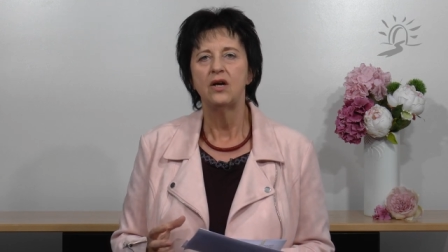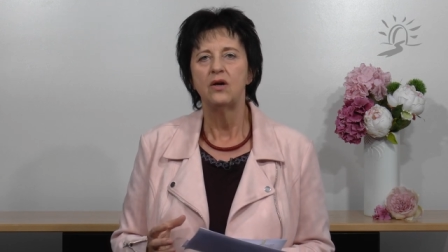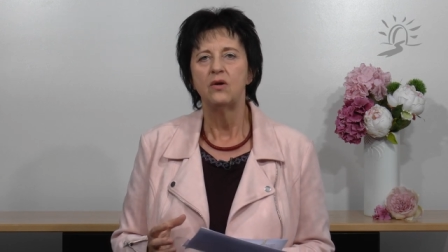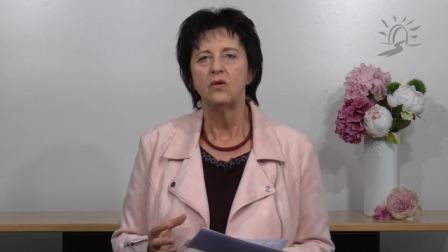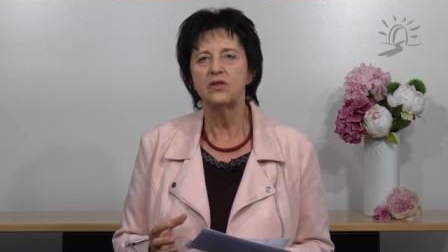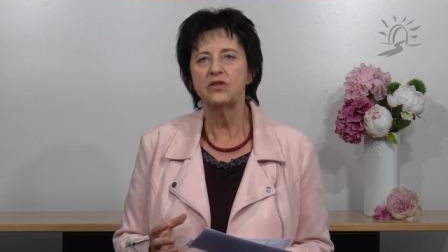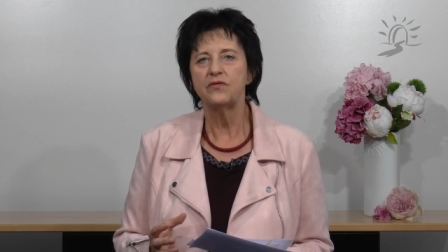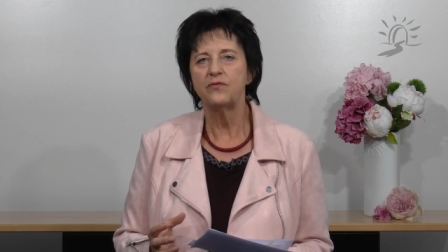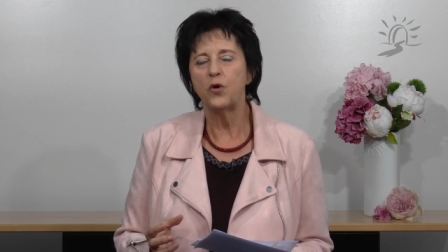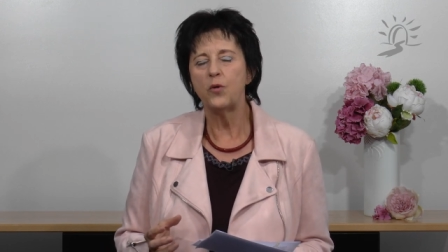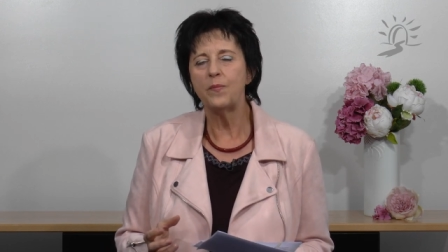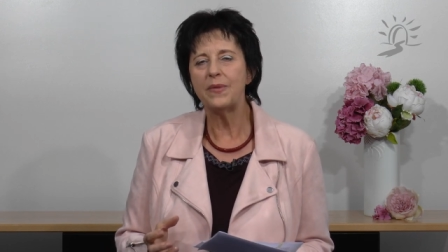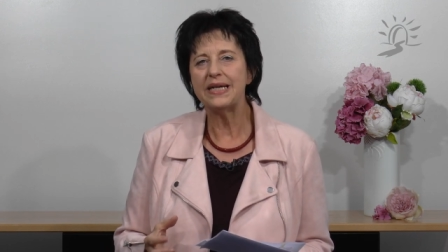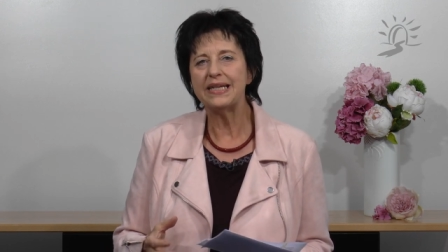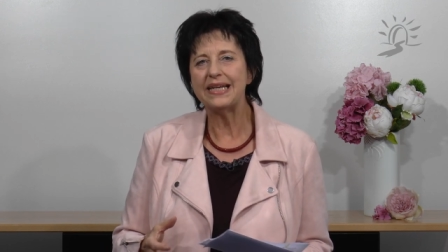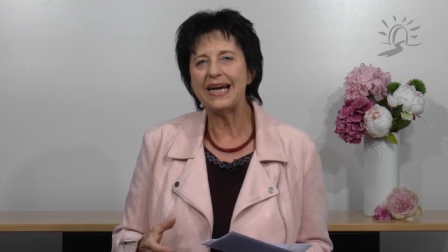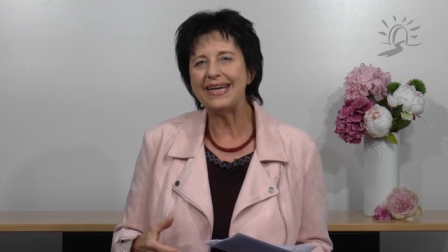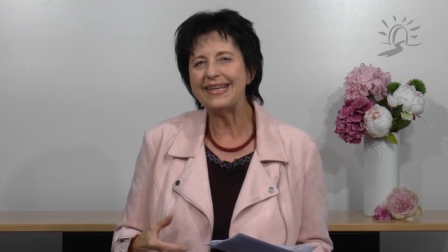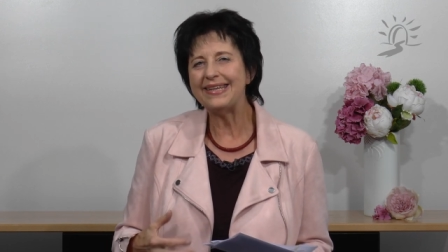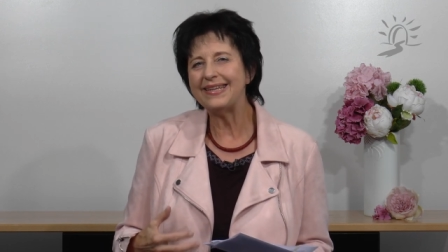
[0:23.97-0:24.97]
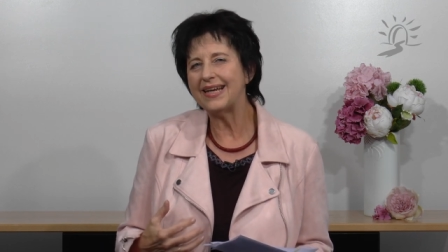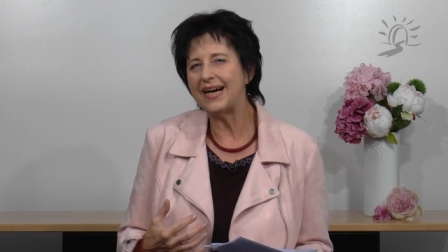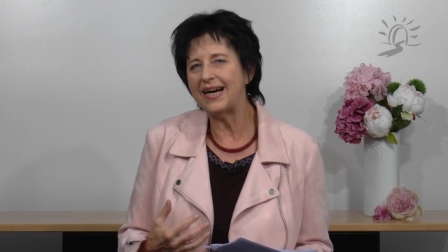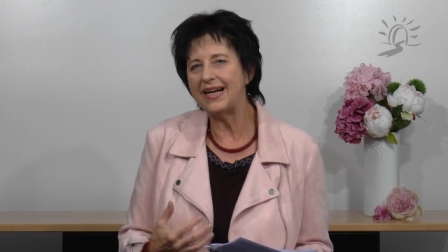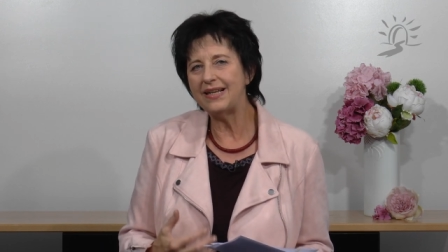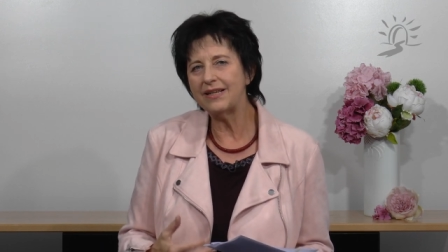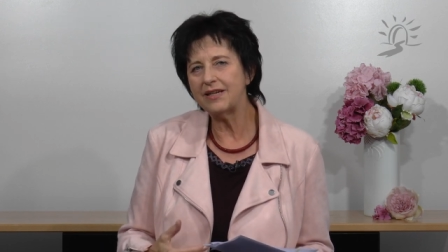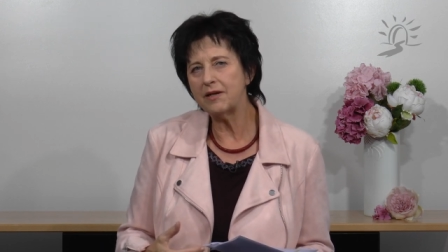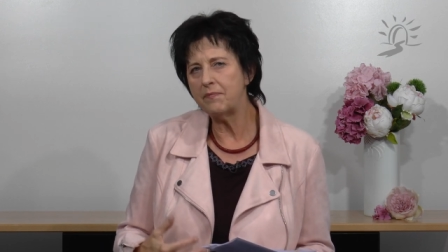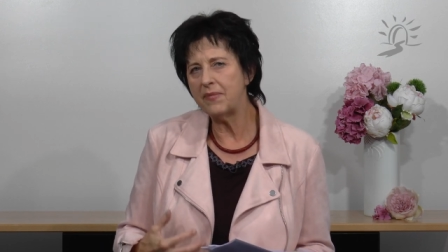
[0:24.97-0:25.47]
und wo man ein
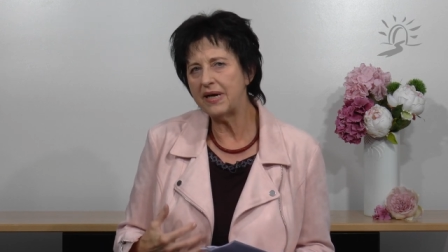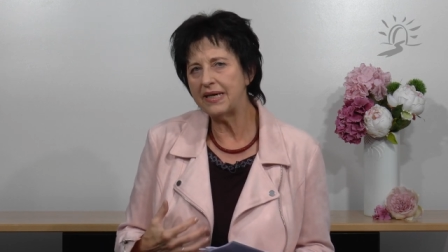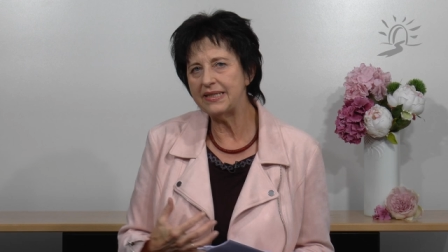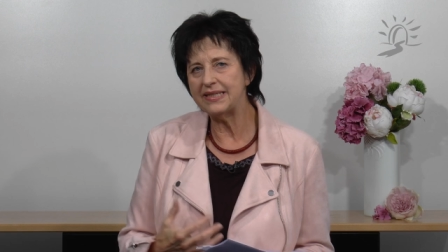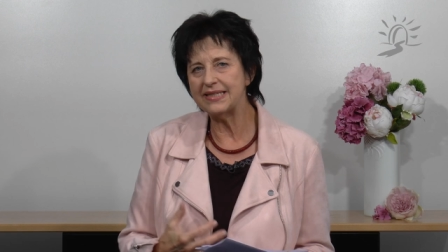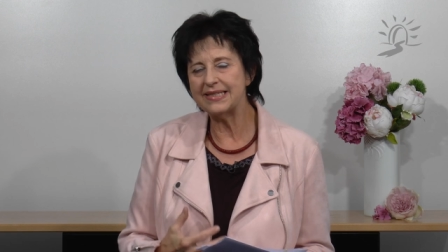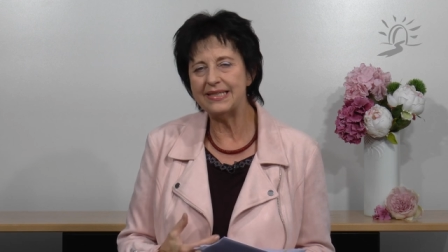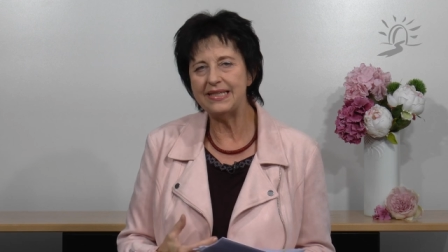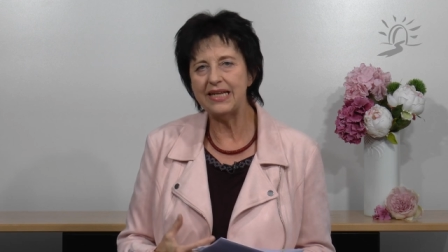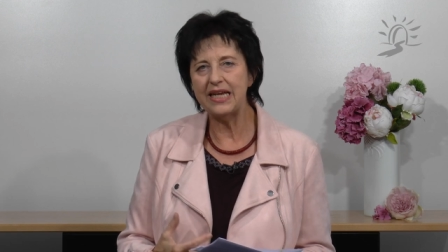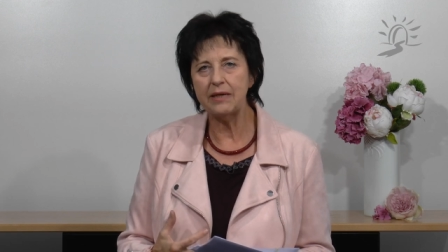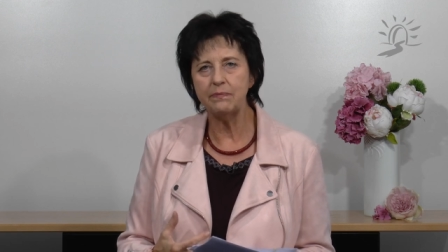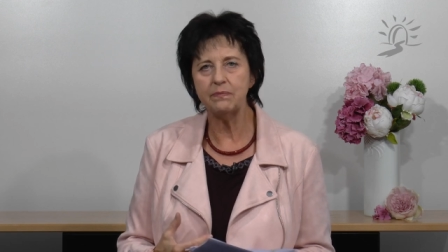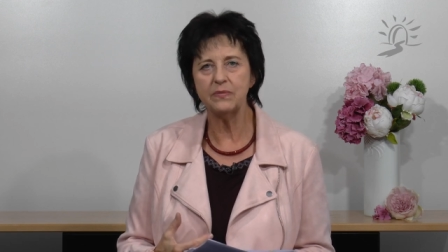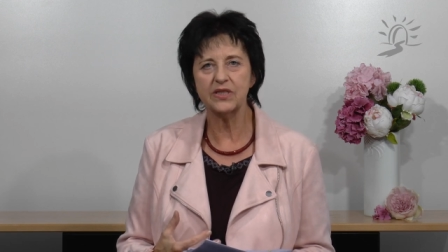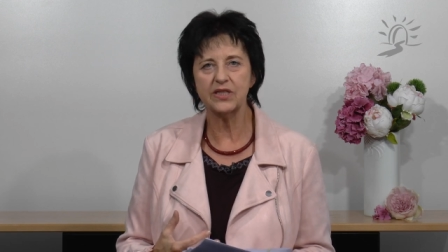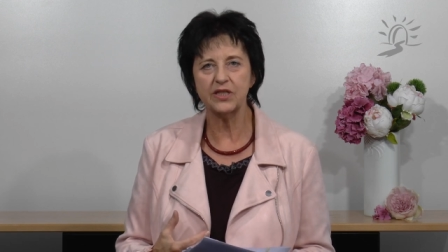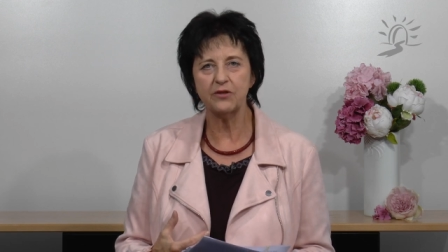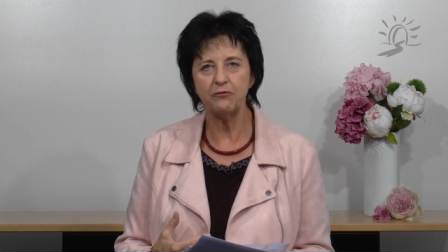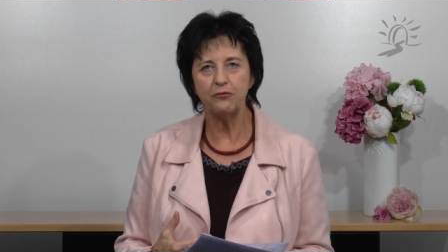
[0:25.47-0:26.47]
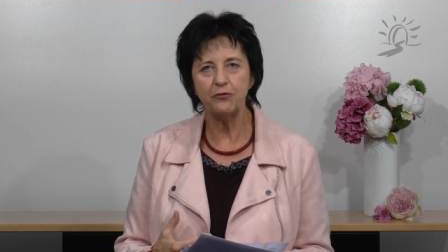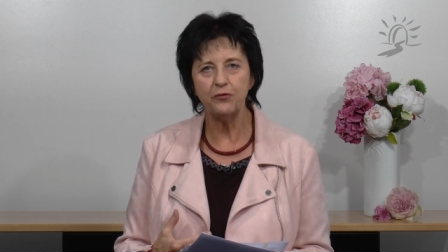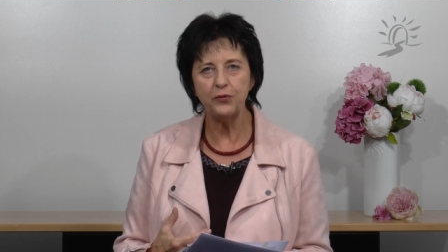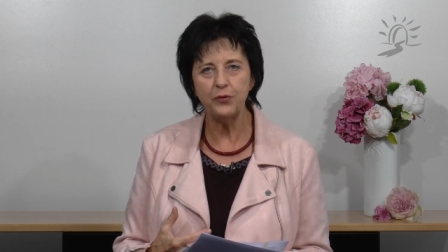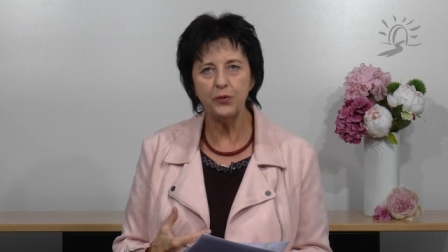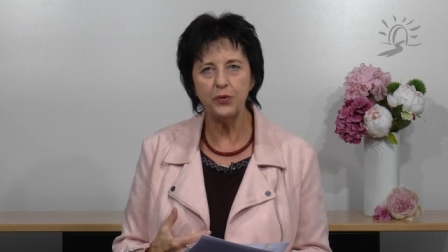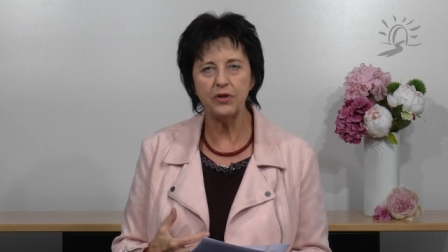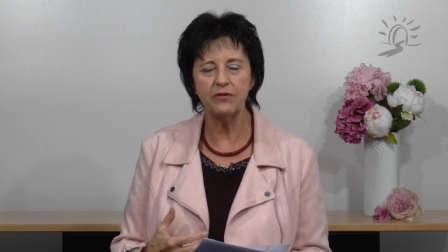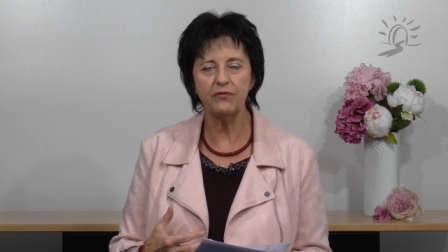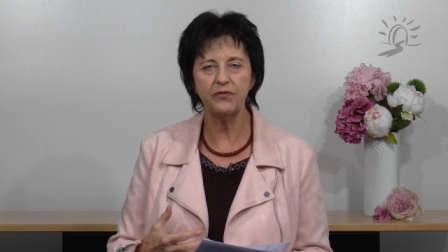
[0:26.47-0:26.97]
allgemeines
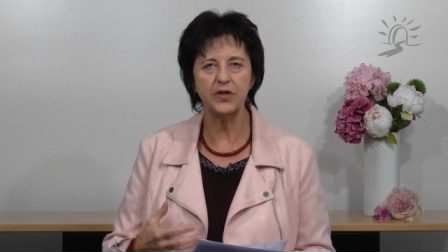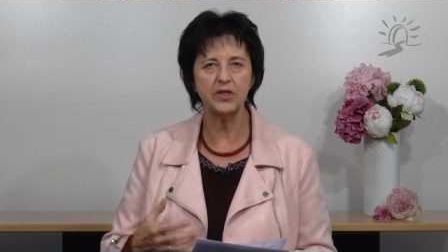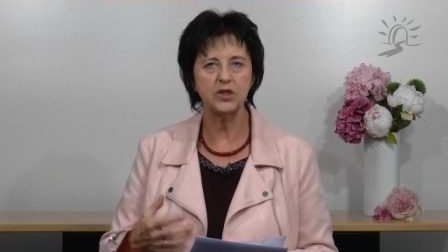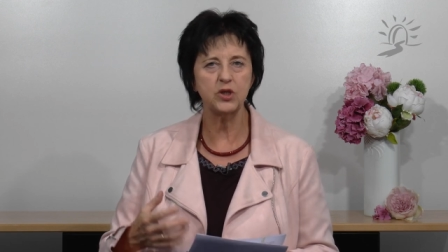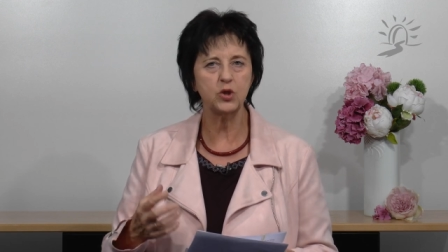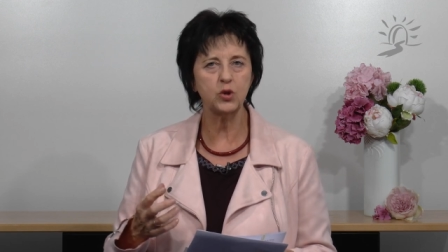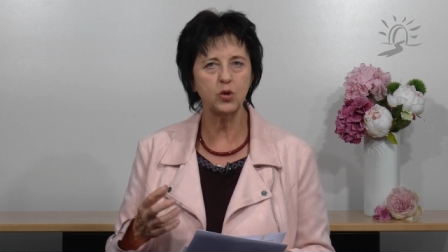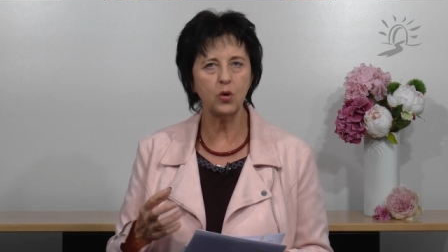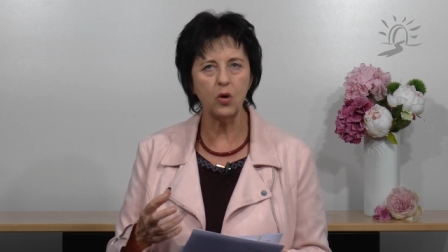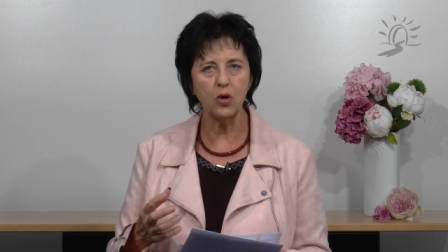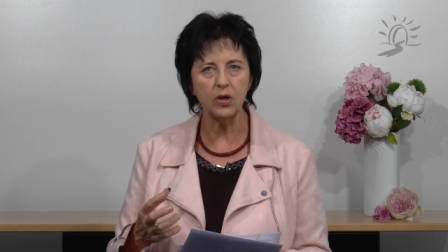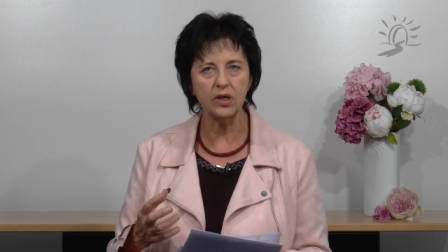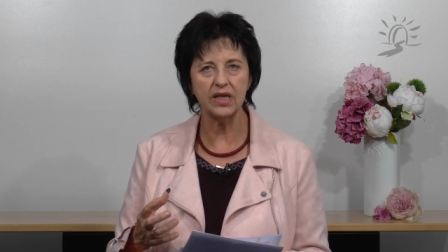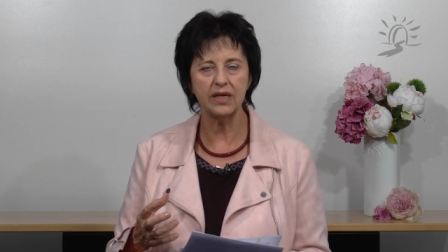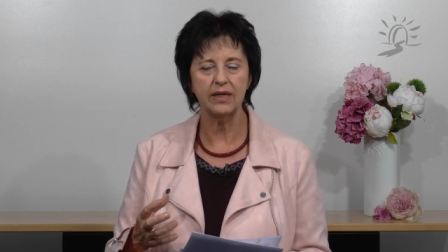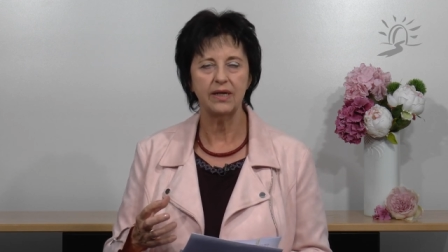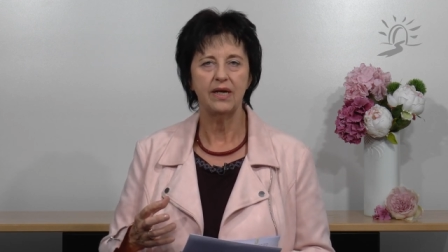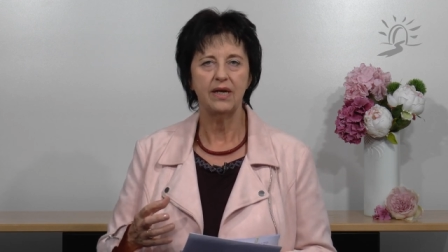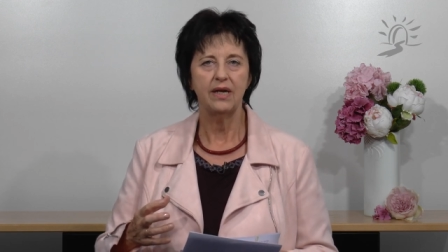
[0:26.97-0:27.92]
Lebensgefühl von Druck